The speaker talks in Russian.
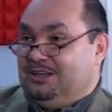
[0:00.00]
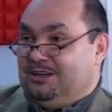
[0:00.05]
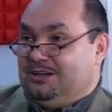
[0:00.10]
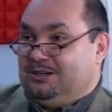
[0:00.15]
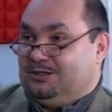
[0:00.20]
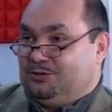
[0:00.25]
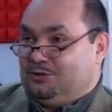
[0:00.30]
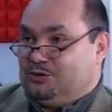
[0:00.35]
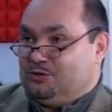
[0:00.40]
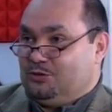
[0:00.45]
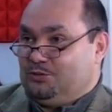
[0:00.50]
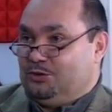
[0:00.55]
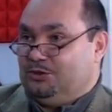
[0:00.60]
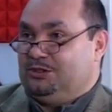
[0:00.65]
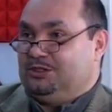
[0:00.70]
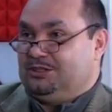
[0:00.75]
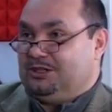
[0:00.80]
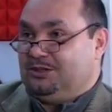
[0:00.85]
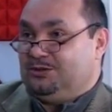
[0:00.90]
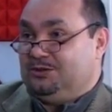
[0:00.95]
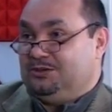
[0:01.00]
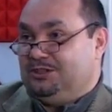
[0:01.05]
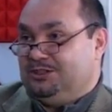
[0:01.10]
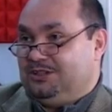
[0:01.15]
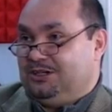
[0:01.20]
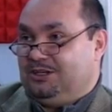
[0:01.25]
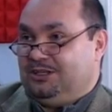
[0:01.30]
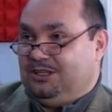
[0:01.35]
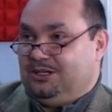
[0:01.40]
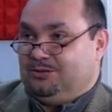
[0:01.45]
А, то есть вплоть до, так, до
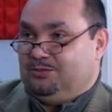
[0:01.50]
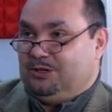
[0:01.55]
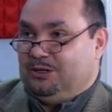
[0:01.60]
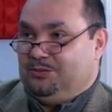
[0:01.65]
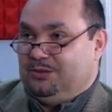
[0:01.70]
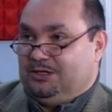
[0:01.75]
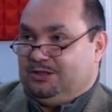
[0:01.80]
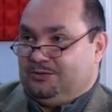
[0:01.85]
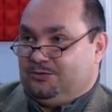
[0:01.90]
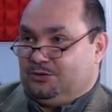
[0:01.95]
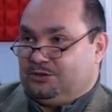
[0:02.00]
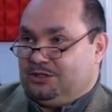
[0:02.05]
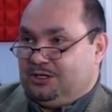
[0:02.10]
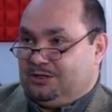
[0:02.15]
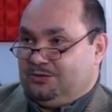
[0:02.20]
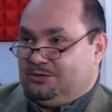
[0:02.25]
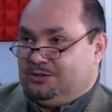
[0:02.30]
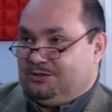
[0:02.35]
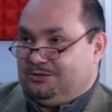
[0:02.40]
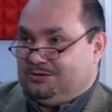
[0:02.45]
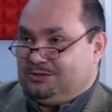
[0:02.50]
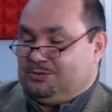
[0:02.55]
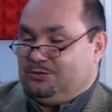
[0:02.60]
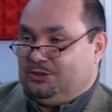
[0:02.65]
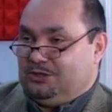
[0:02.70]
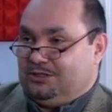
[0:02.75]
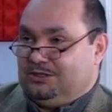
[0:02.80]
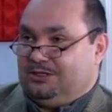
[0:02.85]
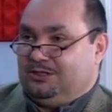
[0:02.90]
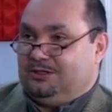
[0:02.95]
таких моментов. Вот как вы
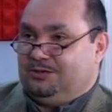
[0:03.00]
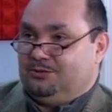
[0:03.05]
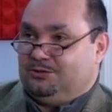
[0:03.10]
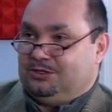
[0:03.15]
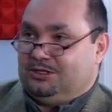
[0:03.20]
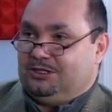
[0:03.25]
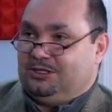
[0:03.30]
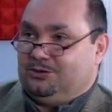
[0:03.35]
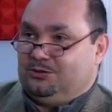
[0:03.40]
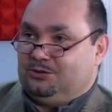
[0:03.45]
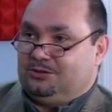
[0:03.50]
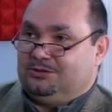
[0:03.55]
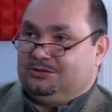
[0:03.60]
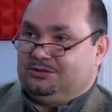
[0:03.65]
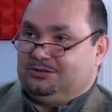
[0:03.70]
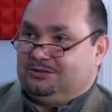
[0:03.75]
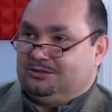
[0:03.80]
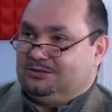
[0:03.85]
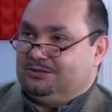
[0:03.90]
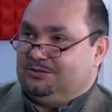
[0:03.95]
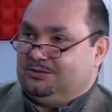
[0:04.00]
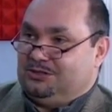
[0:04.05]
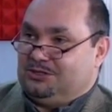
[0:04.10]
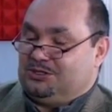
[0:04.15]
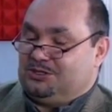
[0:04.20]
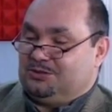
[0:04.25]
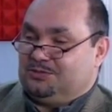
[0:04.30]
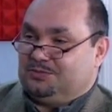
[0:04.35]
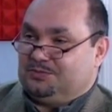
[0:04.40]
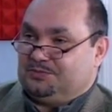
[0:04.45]
смотрите на вот такие вот
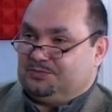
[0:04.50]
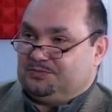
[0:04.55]
вещи?